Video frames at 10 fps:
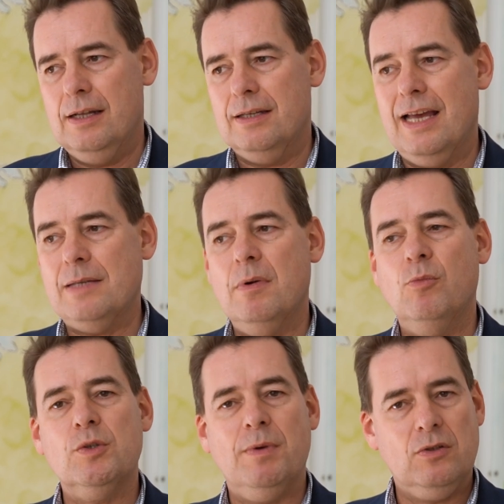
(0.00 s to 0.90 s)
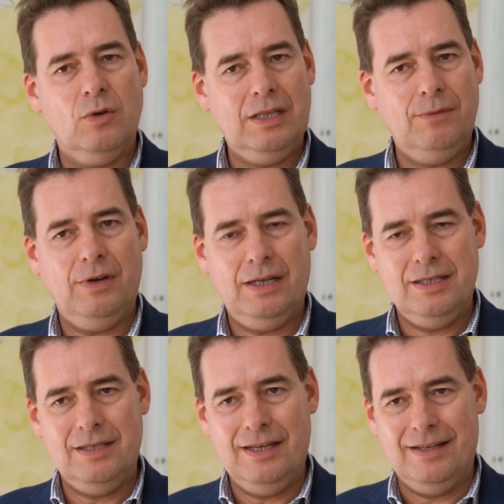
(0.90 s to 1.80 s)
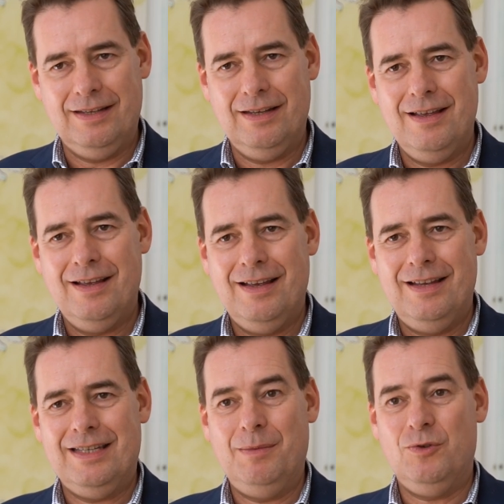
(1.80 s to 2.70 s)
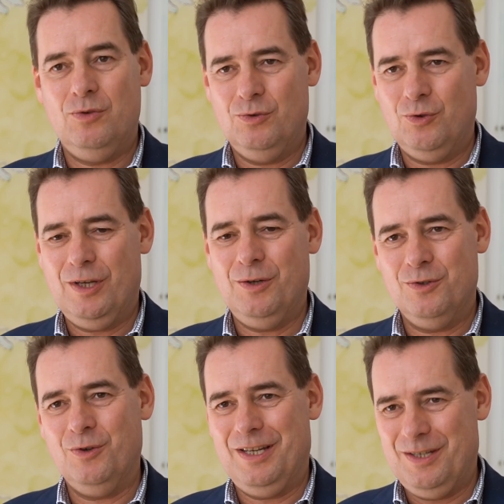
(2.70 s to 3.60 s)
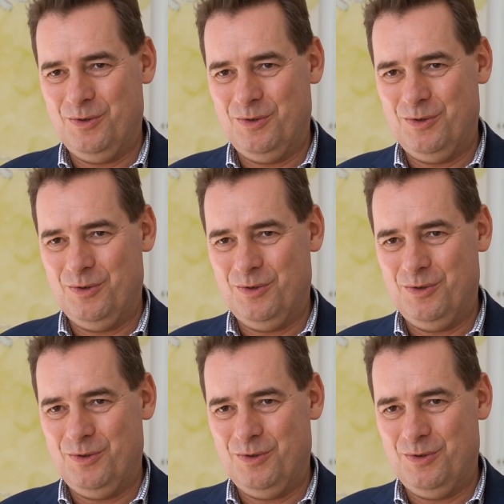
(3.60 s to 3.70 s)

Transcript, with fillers: Das heißt, man muss bei Soja differenzieren. Es gibt solchen und solchen